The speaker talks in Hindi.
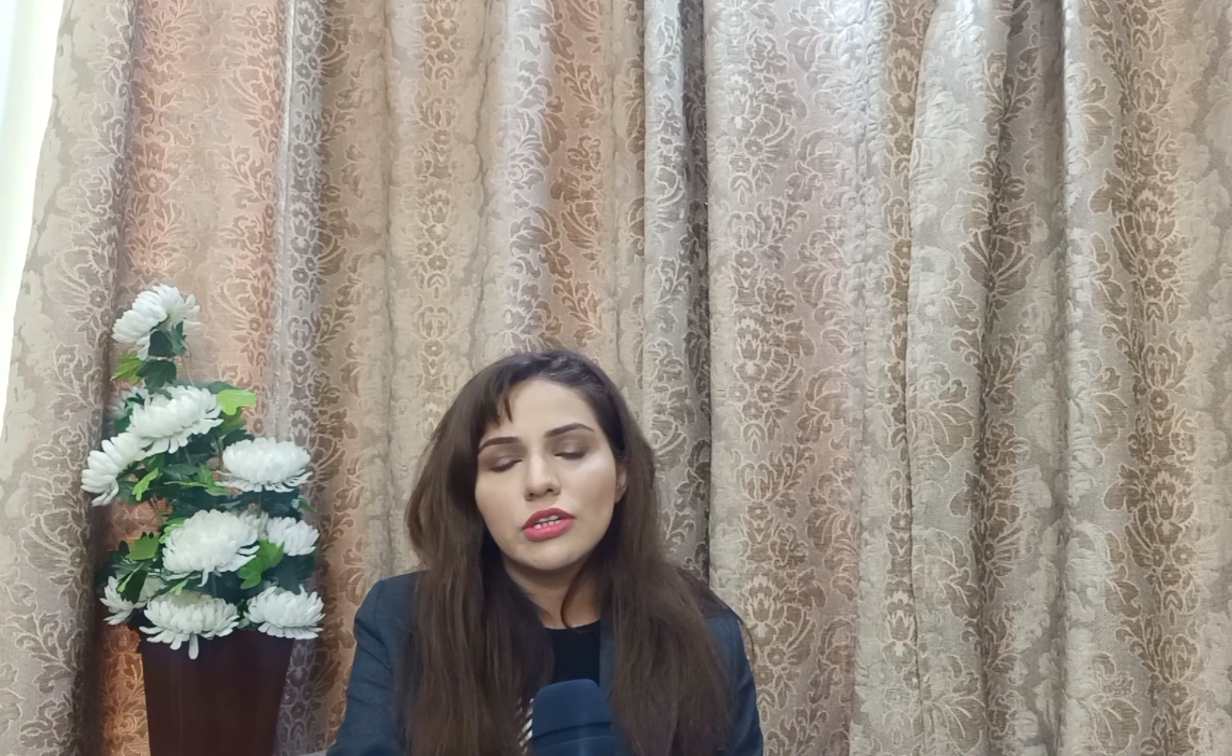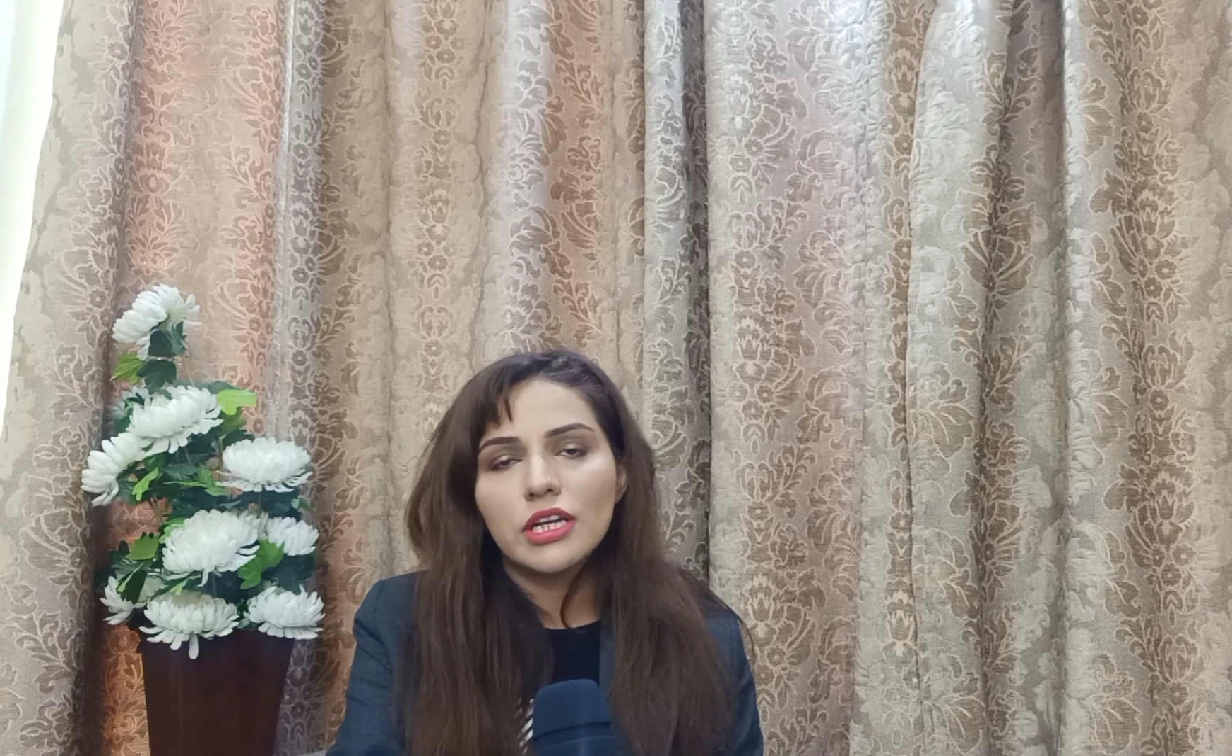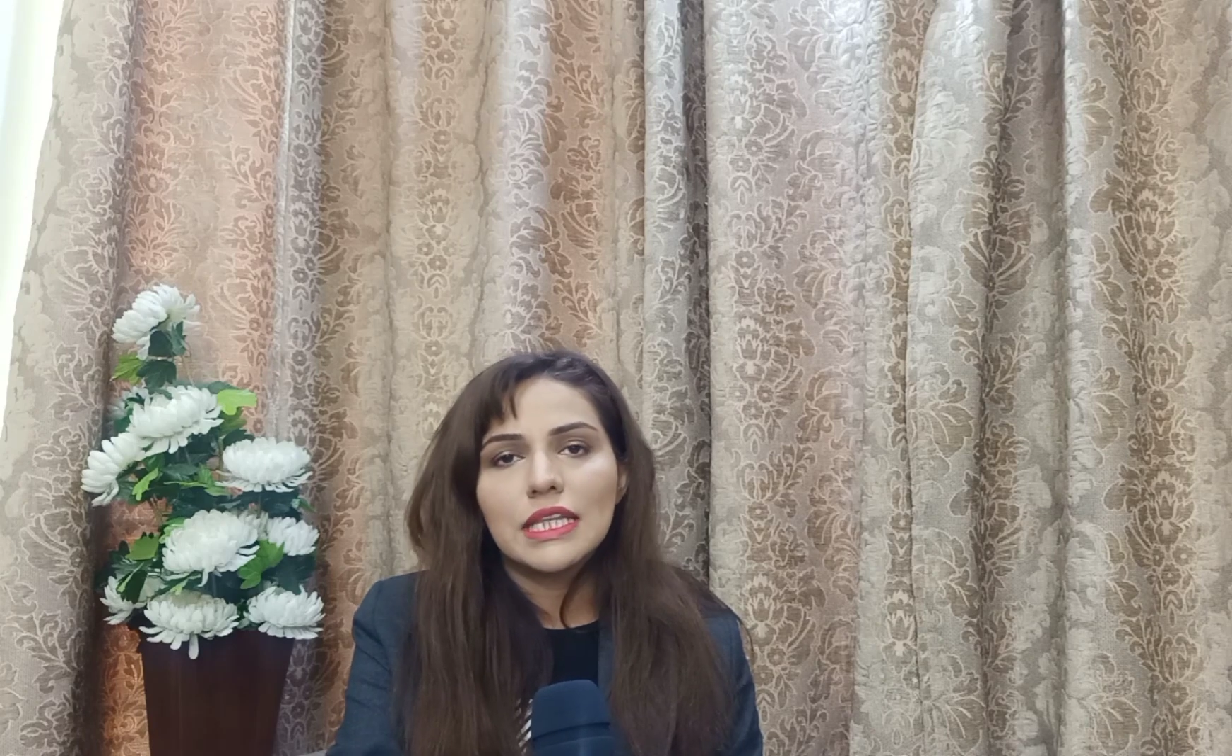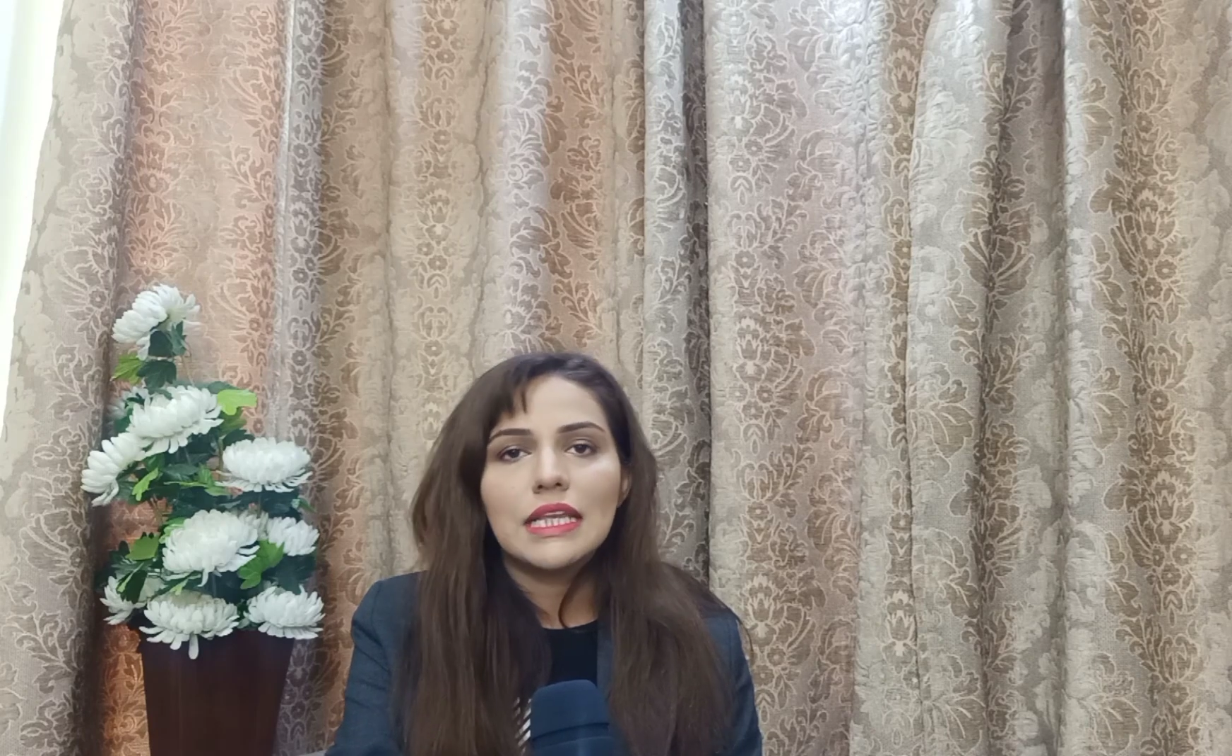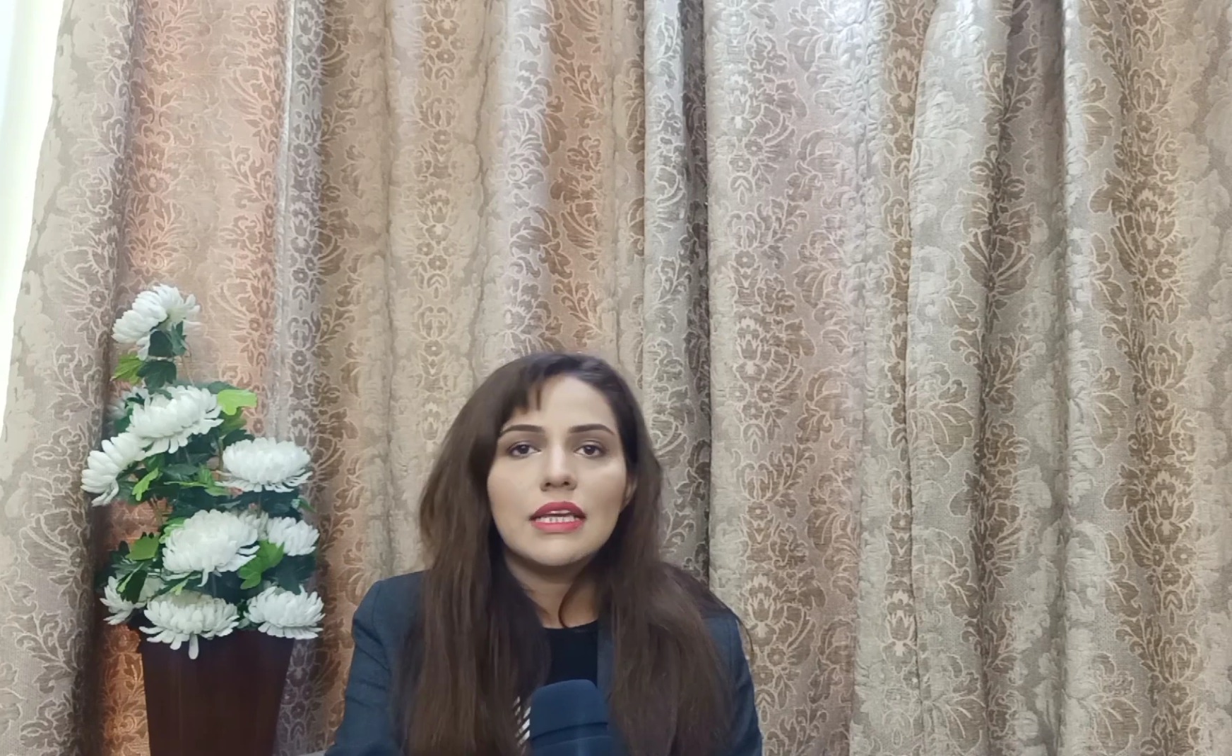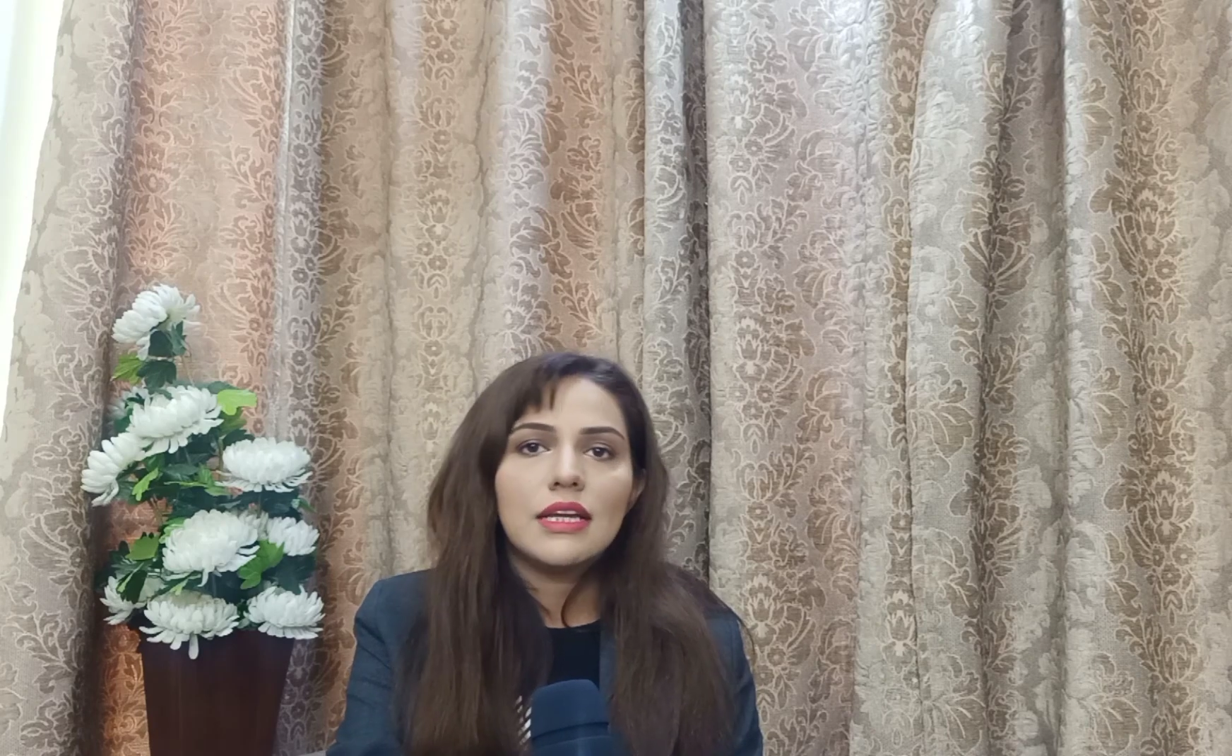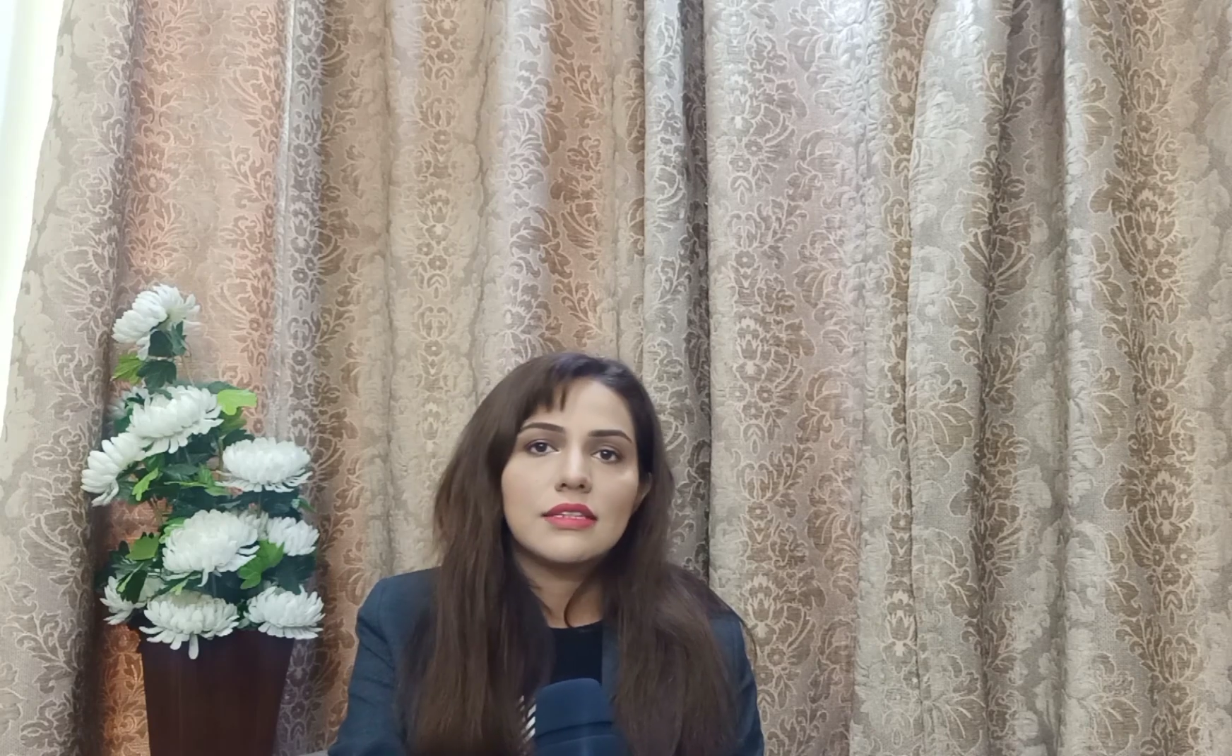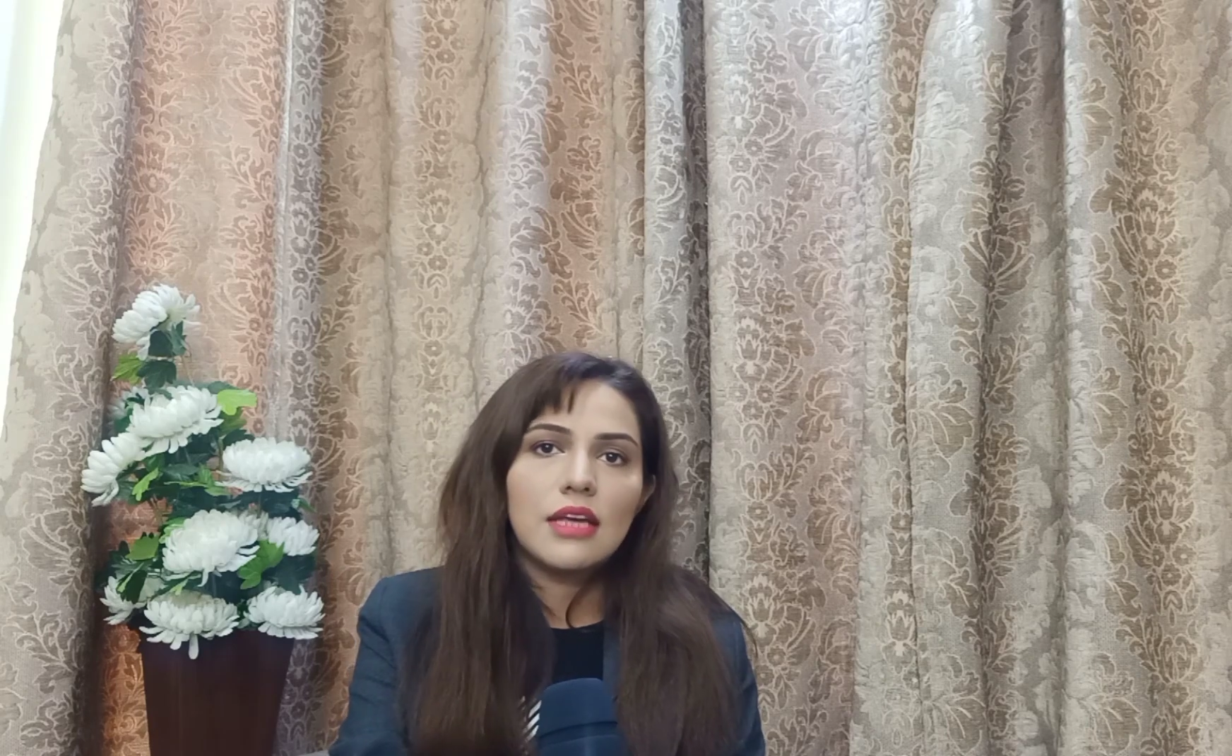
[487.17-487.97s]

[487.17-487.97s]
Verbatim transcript: कत्ल किया